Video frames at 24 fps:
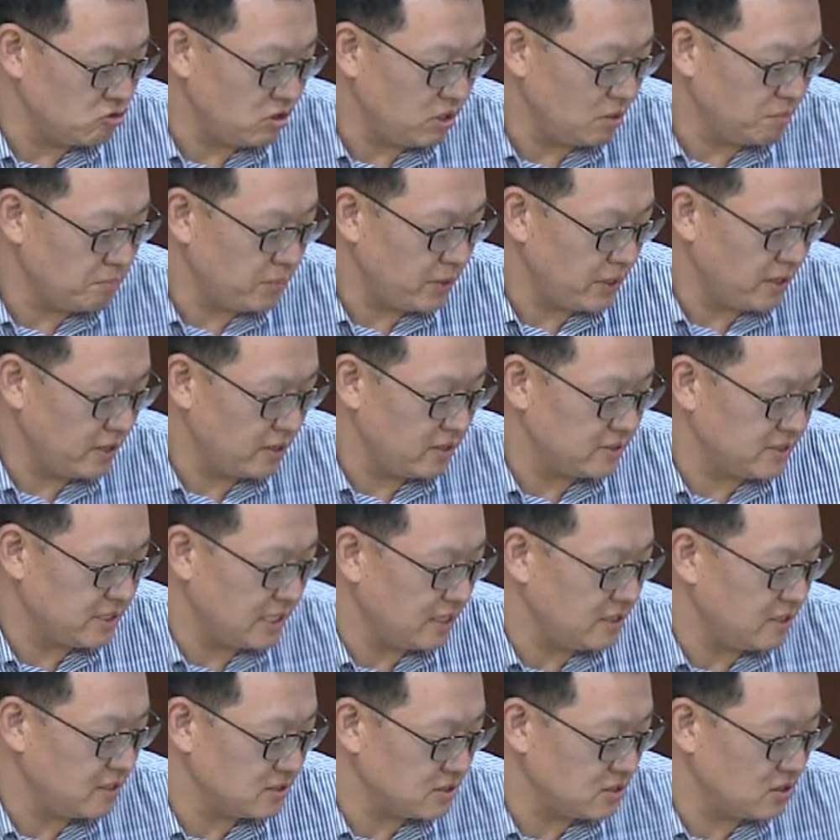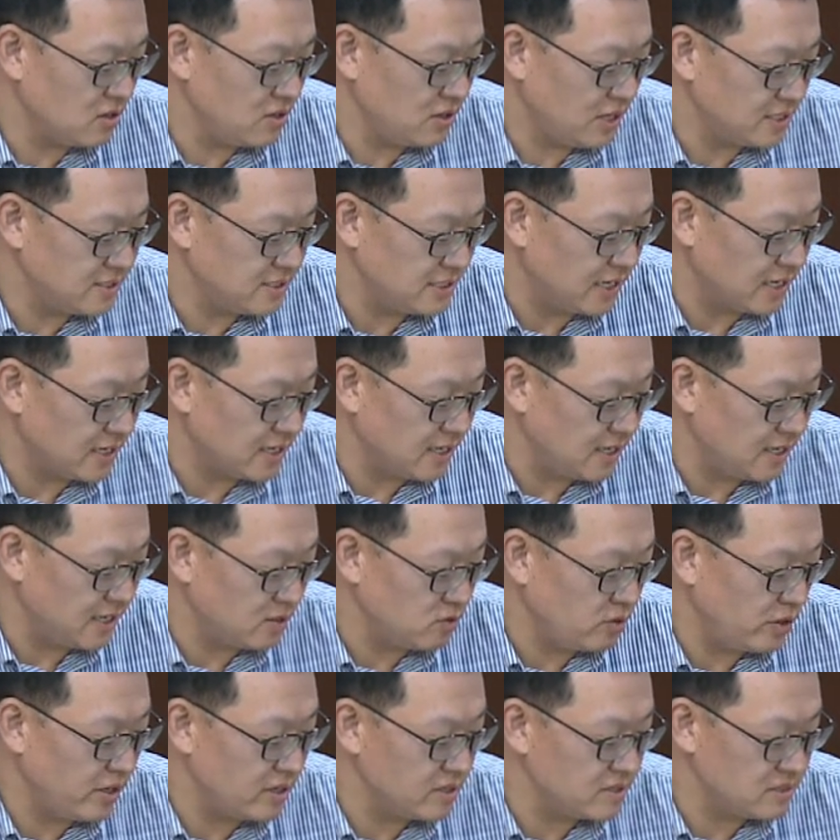미술협회를 창설을 한
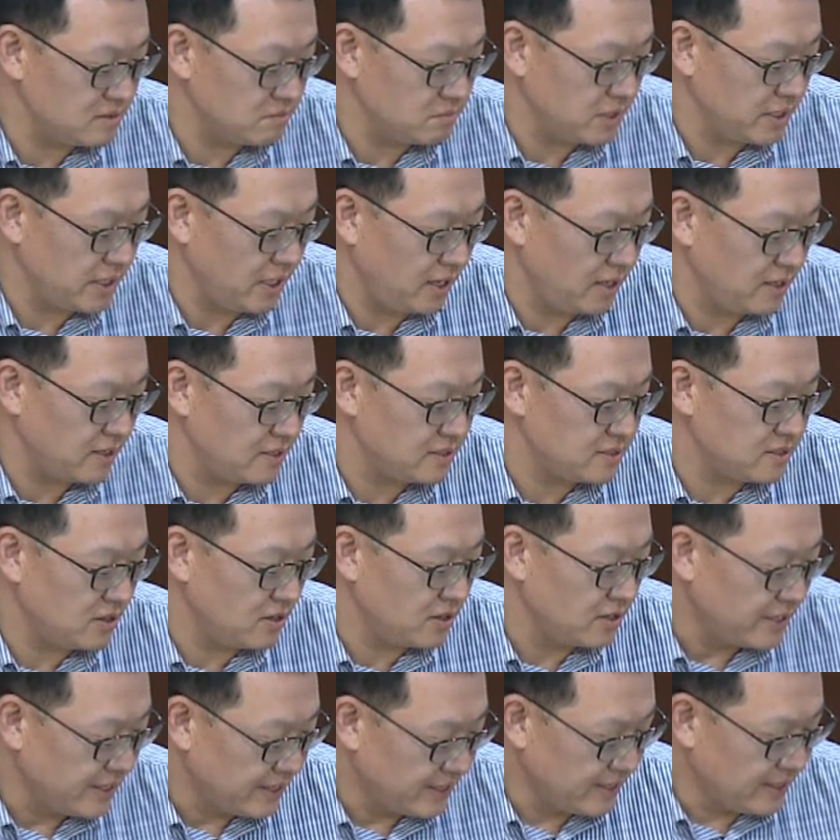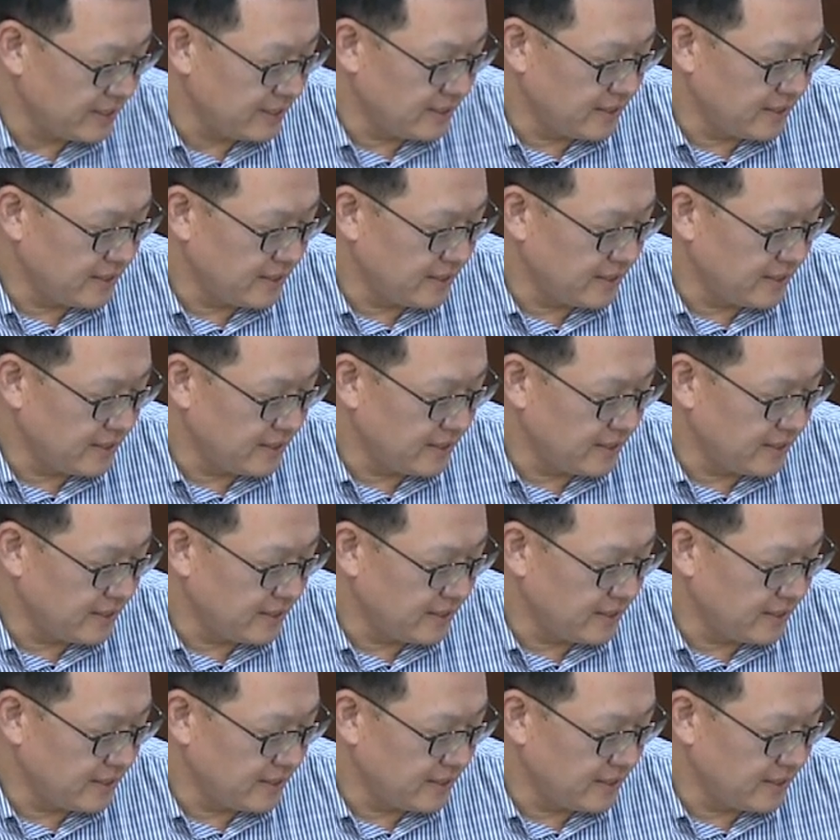작가가 되겠습니다. 네네. 그래서 네.